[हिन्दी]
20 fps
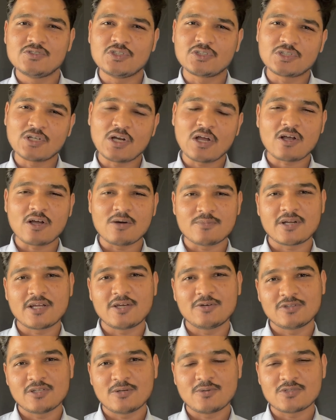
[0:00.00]
जितना कम
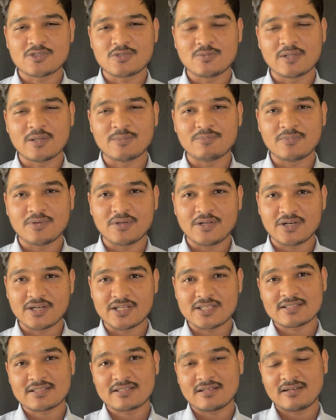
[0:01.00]
रहे उतना पॉसिबल मतलब
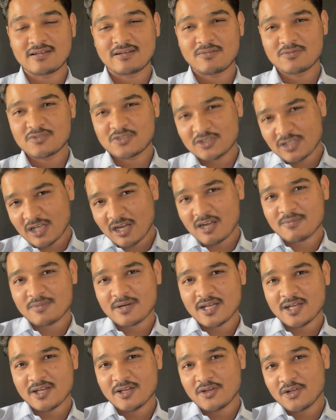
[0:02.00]
रिस्क जितना कम
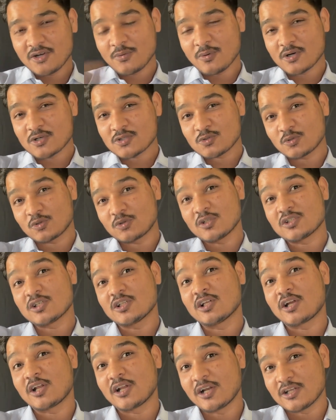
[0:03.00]
रहे रिवॉर्ड्स उतना
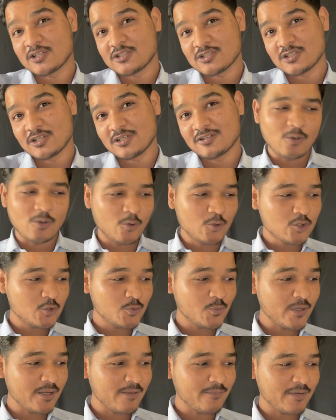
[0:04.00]
ज्यादा रहना चाहिए उस
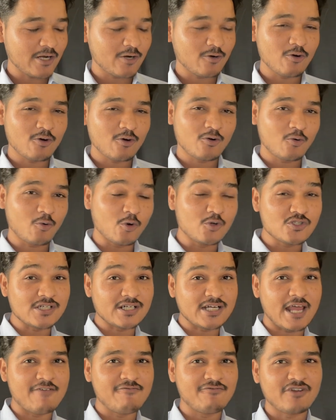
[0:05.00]
पर मेरे को कौन
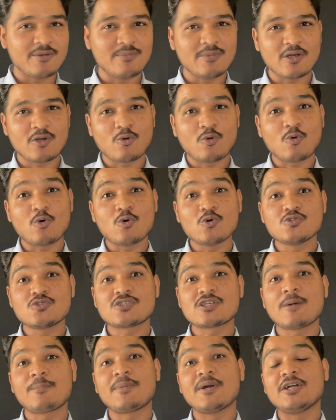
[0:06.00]
सा टाइम फ्रेम है कौन
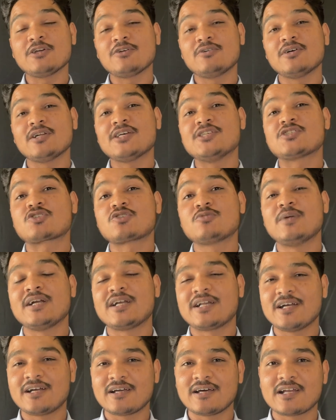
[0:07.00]
सा पर्टिकुलर
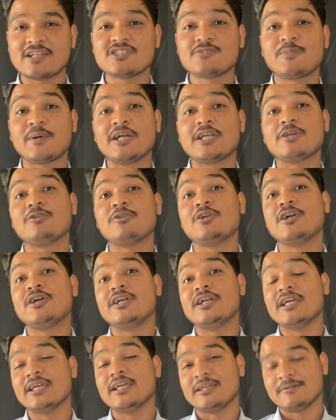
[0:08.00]
इंस्ट्रूमेंट ट्रेड करना चाहिए पर्टिकुलर
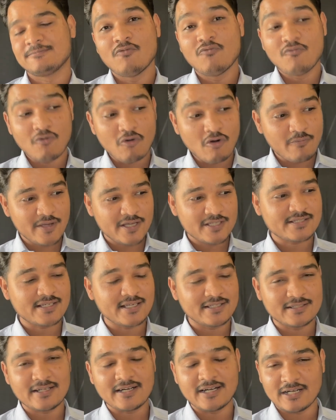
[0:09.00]
डे वो मैं
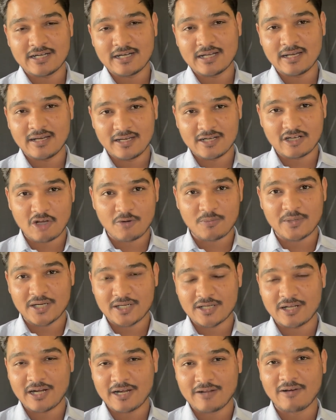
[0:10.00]
इसके अंदर
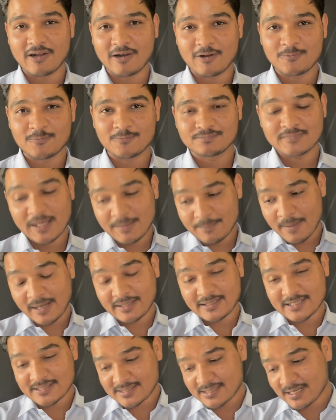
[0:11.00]
इनकॉर्पोरेट करने वाला हूँ देन
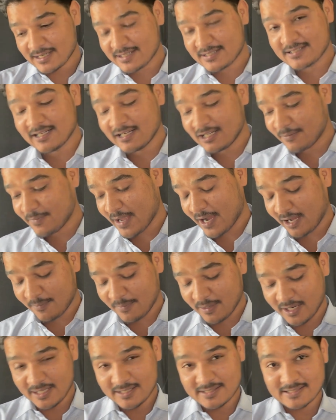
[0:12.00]
बैक टेस्टेड रिजल्ट भी अगर
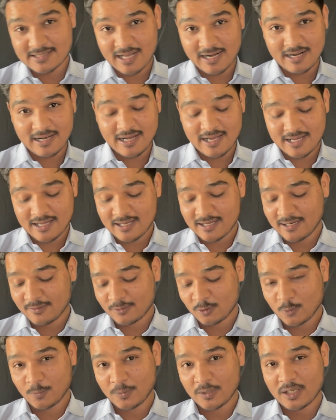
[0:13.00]
मैंने इस साल लगाया
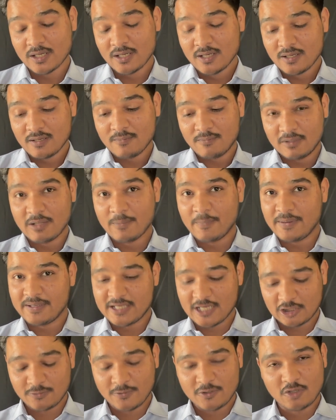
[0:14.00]
तो मतलब
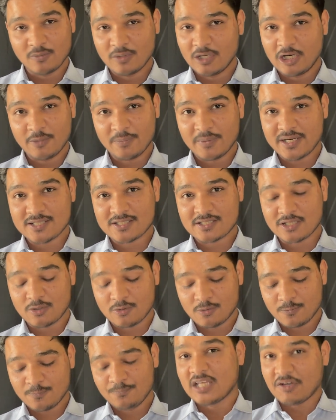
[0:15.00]
या तो मैं क्यूमुलेटिव पे टेस्ट
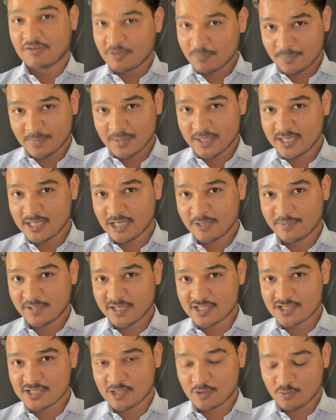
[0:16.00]
करूँ या फिर पर ईयर पे
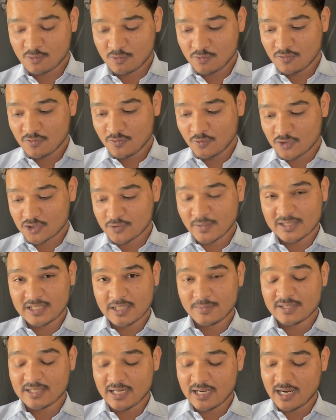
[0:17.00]
टेस्ट करूँ उसके बाद
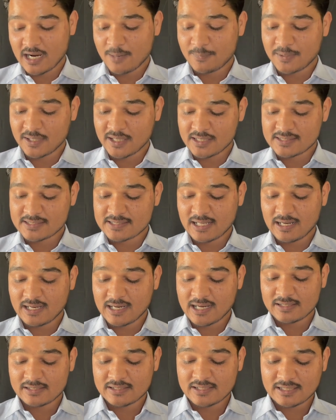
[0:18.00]
ये भी देखा आपने इस साल
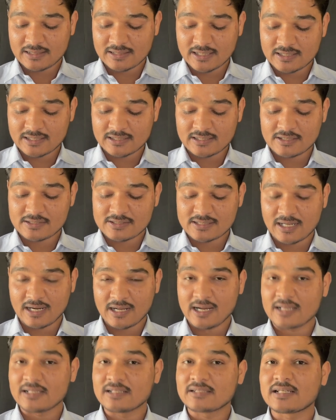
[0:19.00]
लगाया था तो इतना देता इस साल
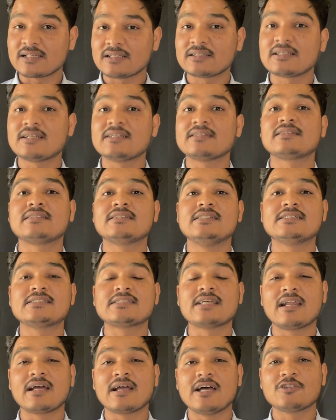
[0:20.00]
लगाया जितना देता इस
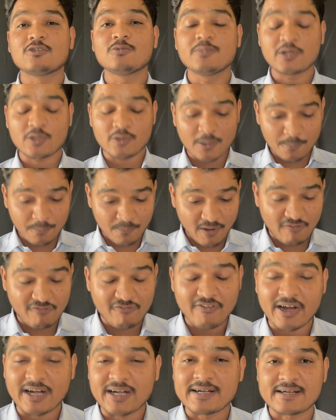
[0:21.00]
साल लगाया तो मेरे को एक
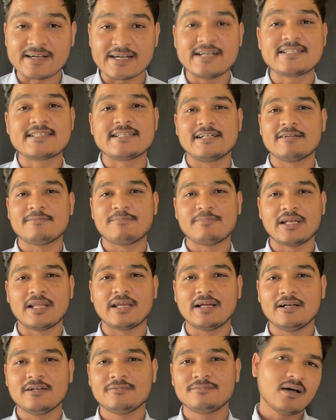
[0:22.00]
परफेक्ट ट्रेड सेटअप
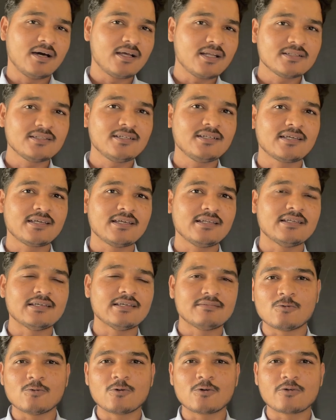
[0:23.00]
मिलेगा हर एक दिन के
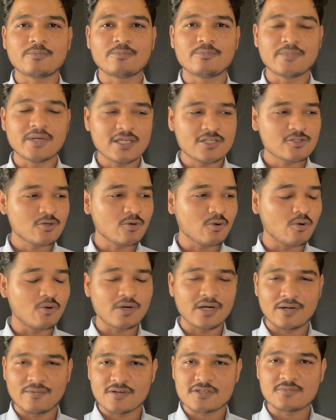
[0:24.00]
लिए और मैं इसको
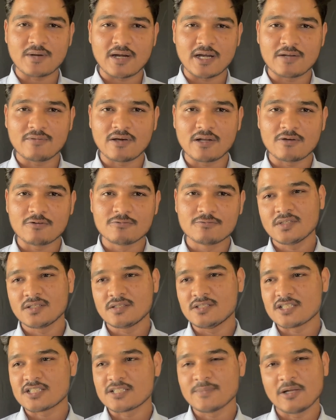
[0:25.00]
और एडवांस बनाने वाला हूँ
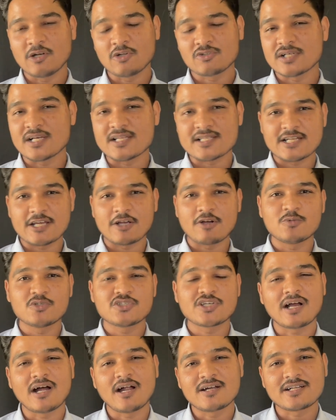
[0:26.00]
जैसे मान लो थर्सडे को
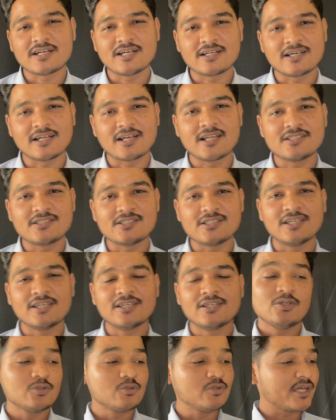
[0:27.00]
मुझे कहाँ ट्रेड करना चाहिए
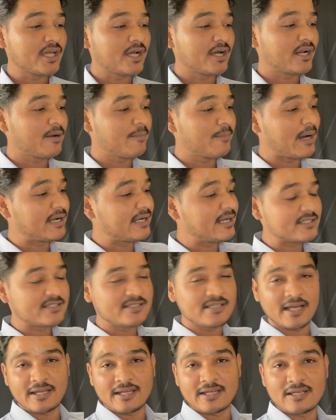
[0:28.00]
तो ये अगर बैक
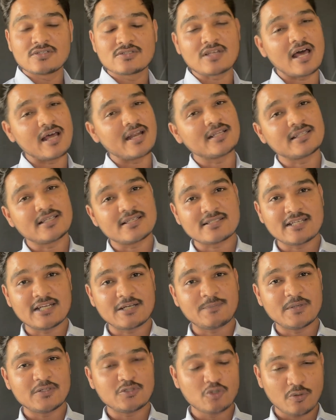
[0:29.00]
टेस्ट जैक सारे
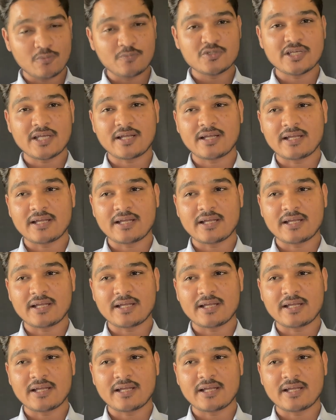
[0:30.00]
थर्सडे पे जो भी मुझे